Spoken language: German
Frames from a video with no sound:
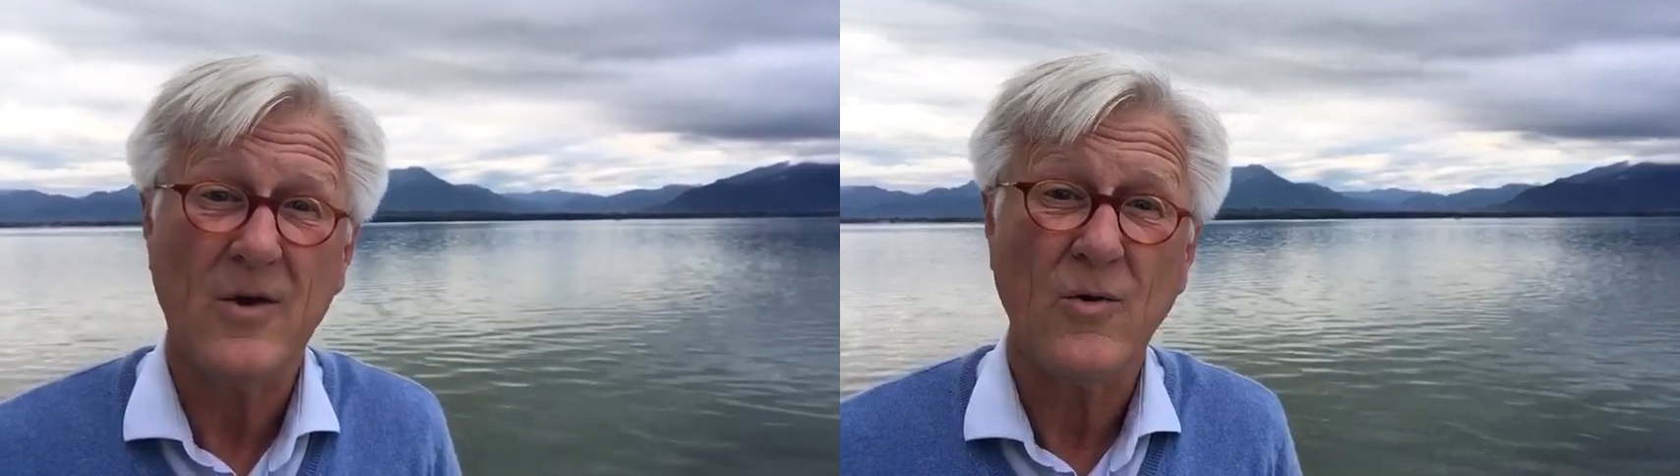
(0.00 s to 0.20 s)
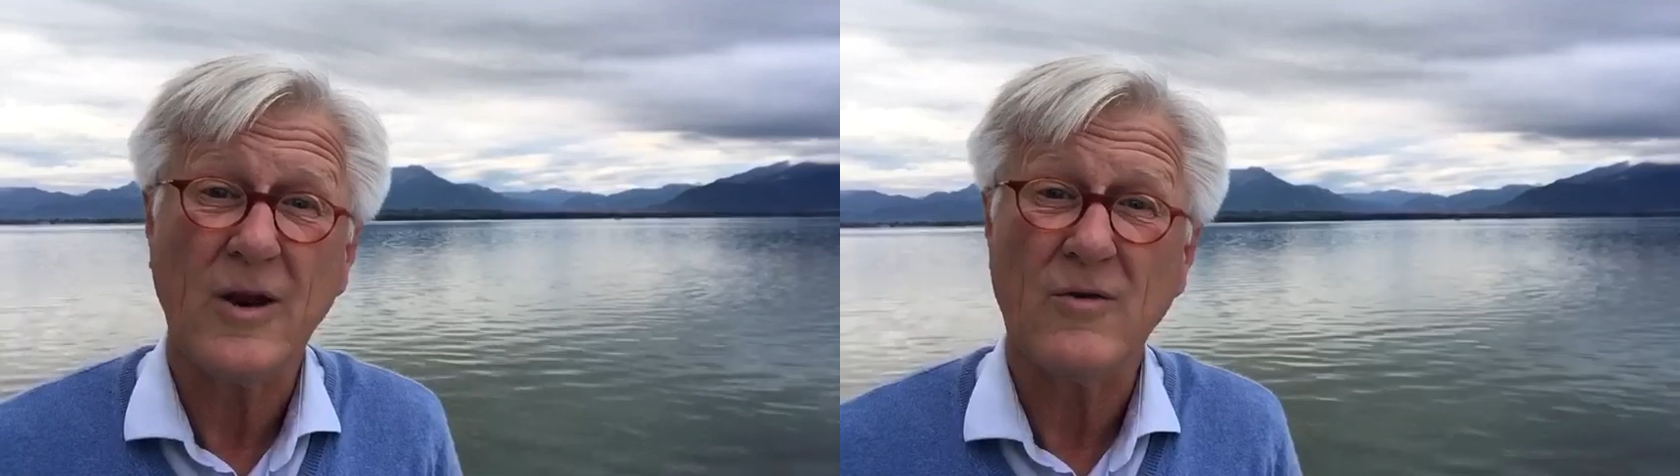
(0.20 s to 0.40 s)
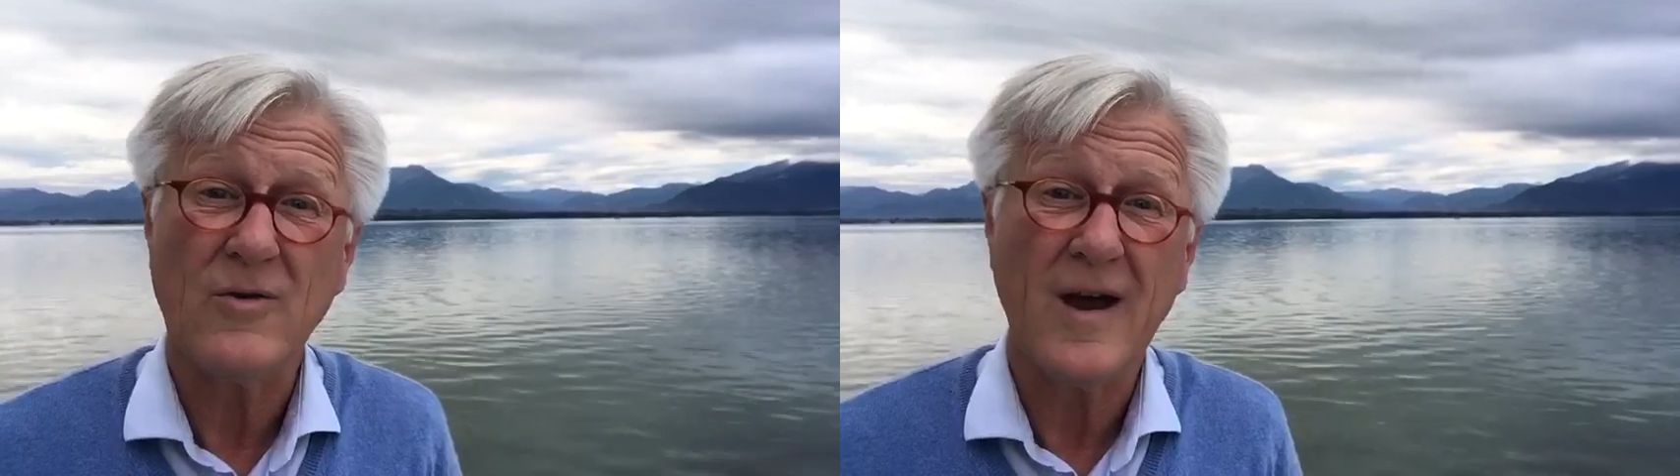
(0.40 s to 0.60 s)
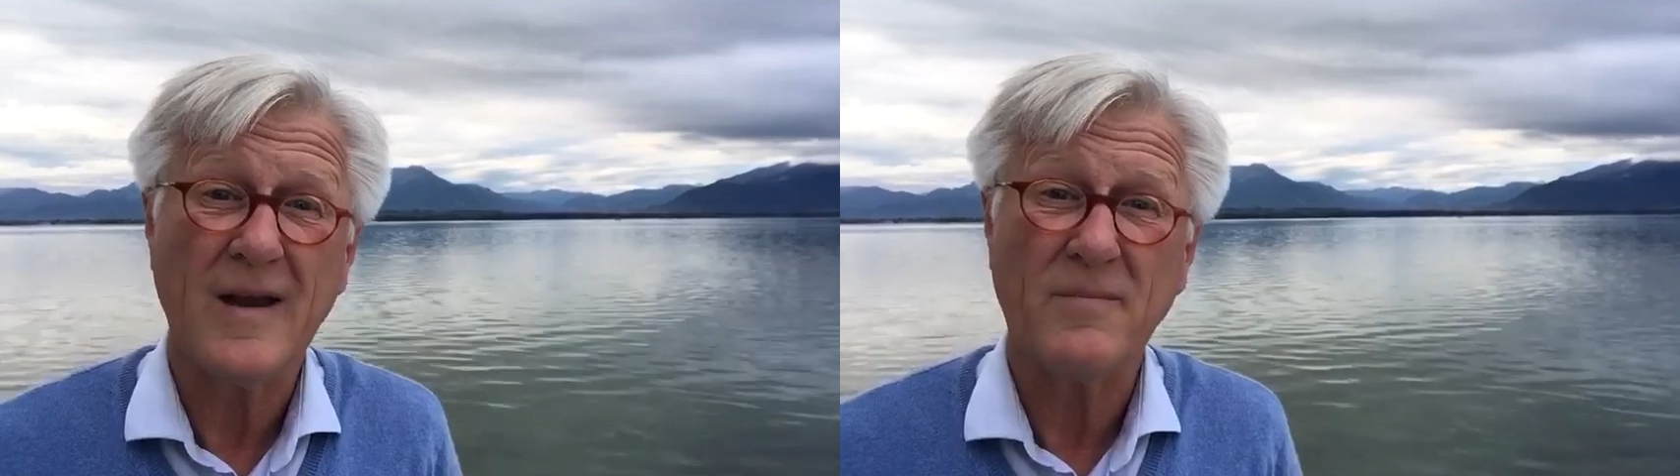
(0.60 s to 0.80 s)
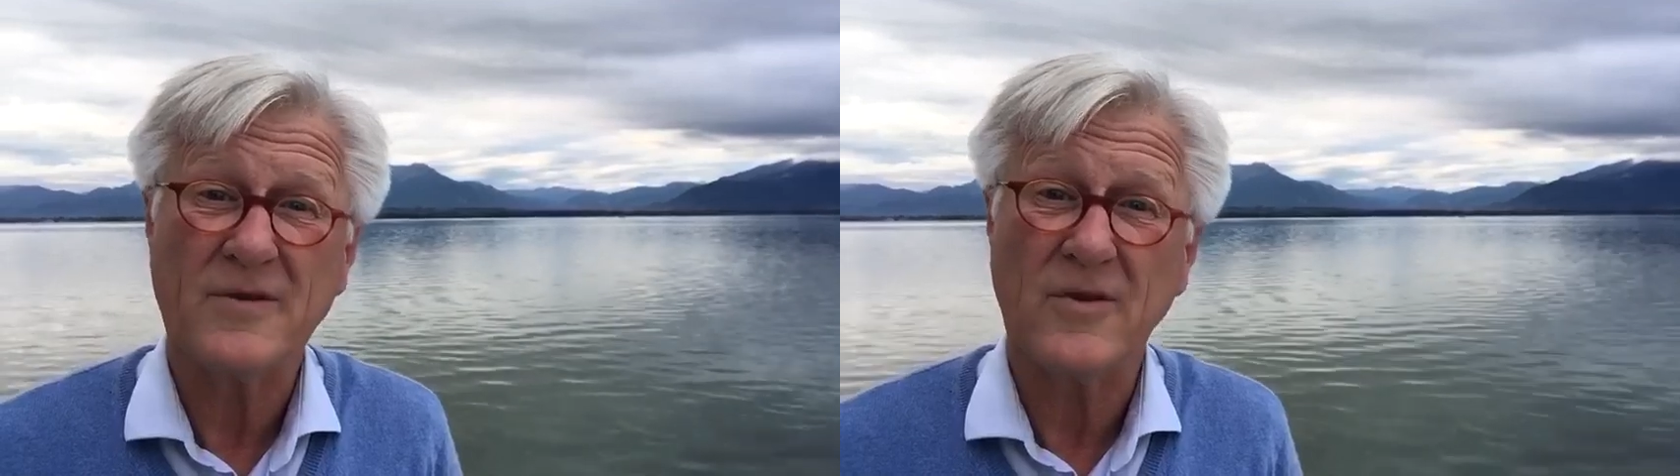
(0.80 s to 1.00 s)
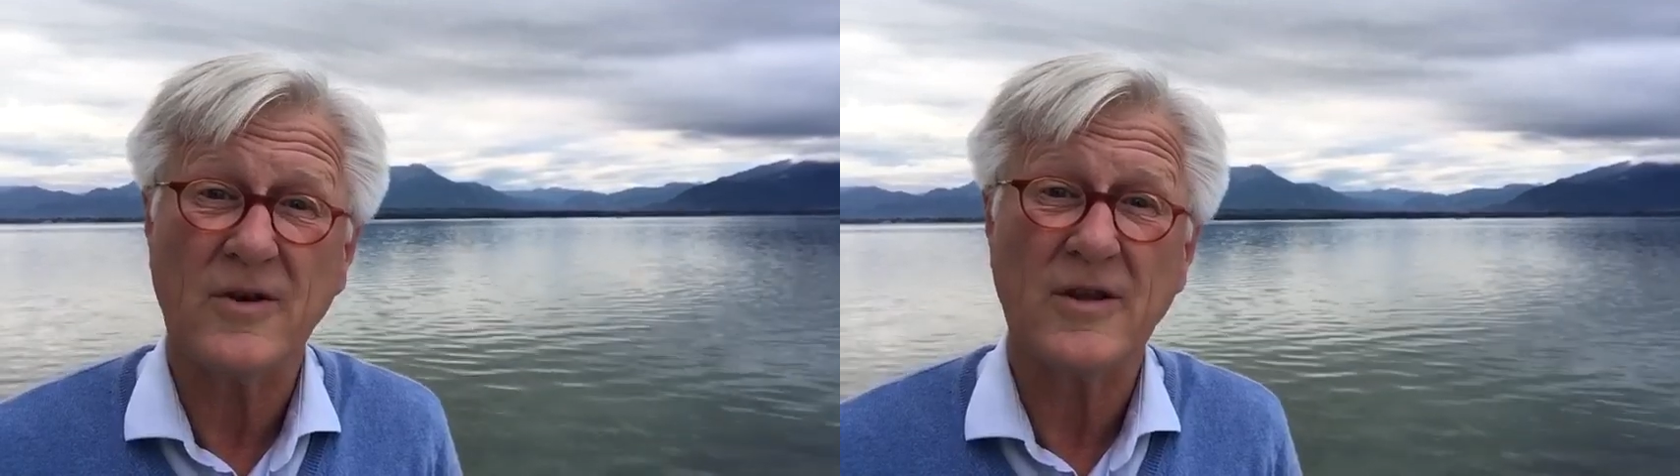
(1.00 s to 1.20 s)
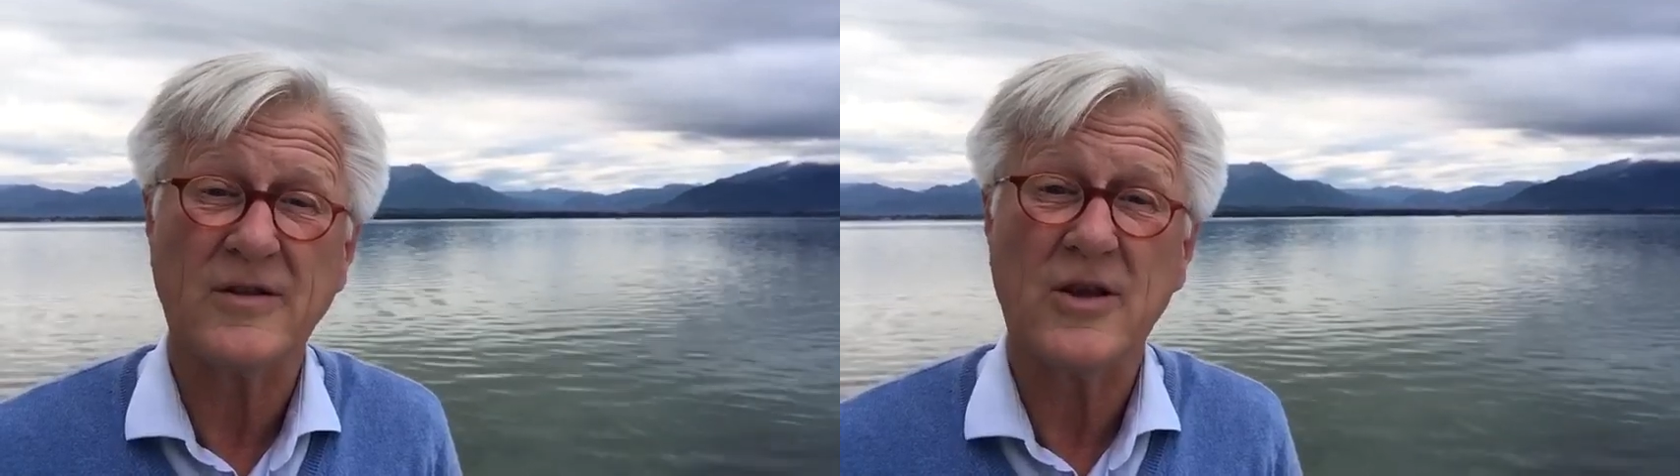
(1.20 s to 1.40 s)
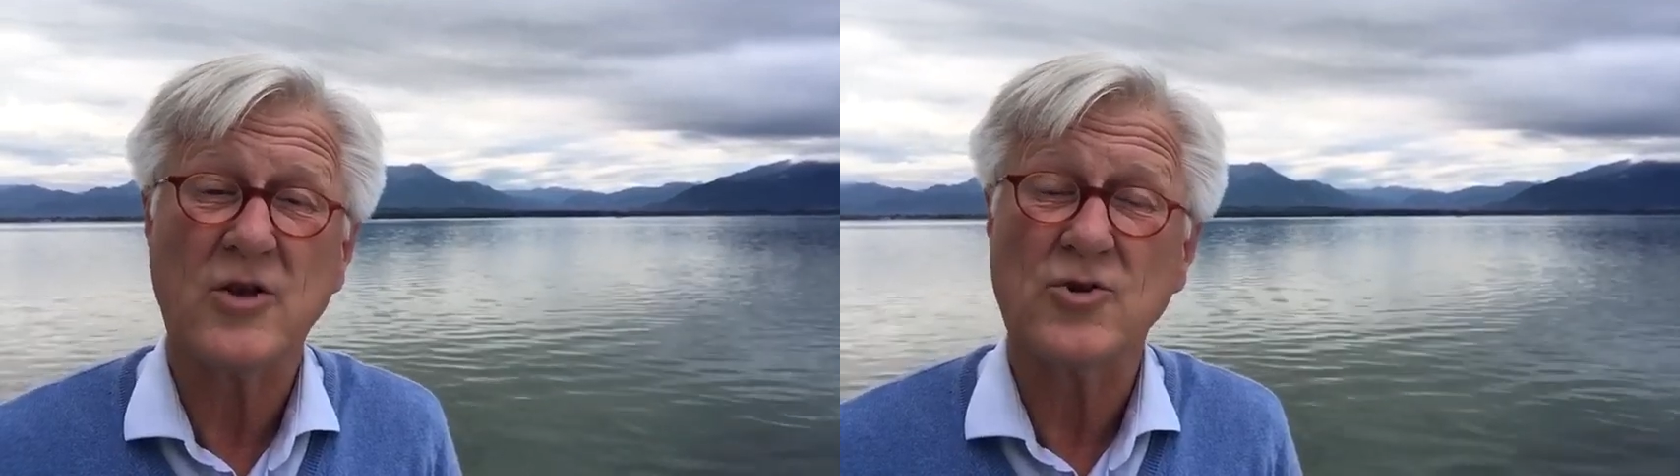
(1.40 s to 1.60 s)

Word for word: Oder auch nur einen besonders